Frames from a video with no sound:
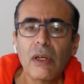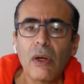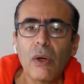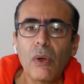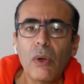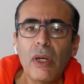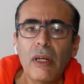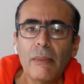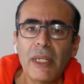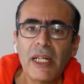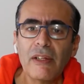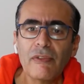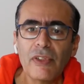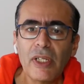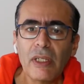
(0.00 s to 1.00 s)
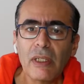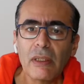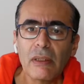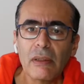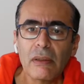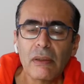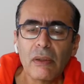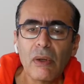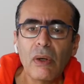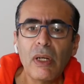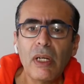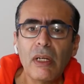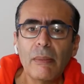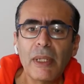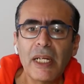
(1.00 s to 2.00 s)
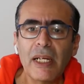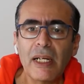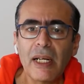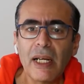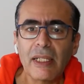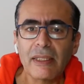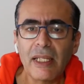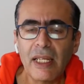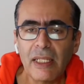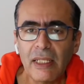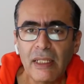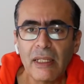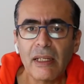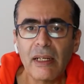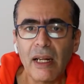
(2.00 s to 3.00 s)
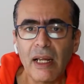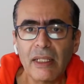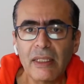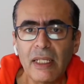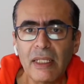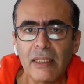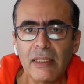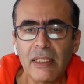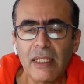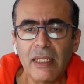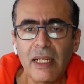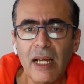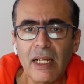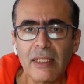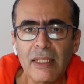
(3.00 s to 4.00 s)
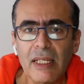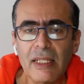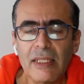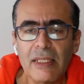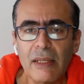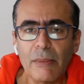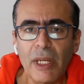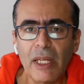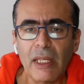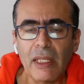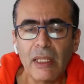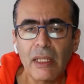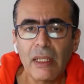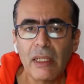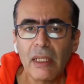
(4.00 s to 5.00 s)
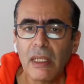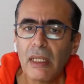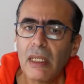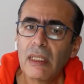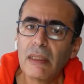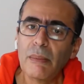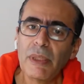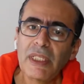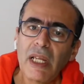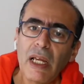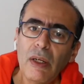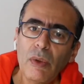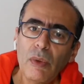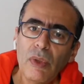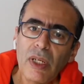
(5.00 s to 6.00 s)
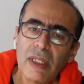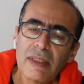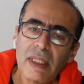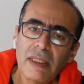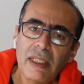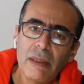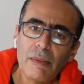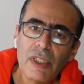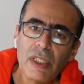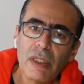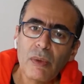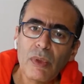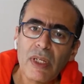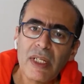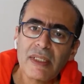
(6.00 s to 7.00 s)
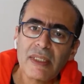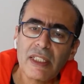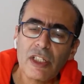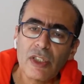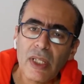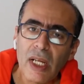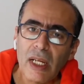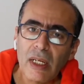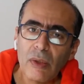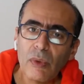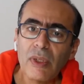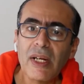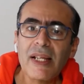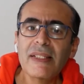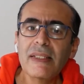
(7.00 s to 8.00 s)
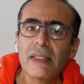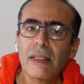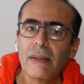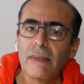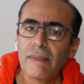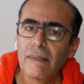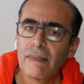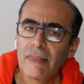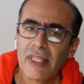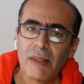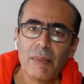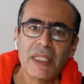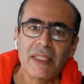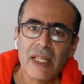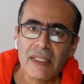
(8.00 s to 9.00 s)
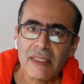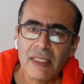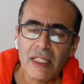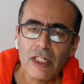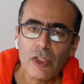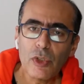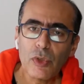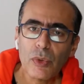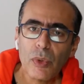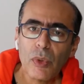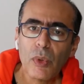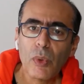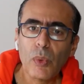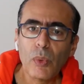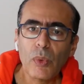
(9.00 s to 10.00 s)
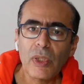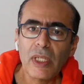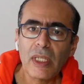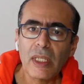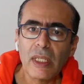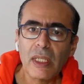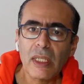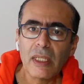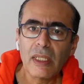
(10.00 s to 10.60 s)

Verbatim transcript: كل ما نقفل كل ما نرجع تاني الاعداد ترجع تاني زي ما هي طب ما تخلوا الاقتصاد يمشي والناس تشتغل والناس ما تكسلش وتعاملوا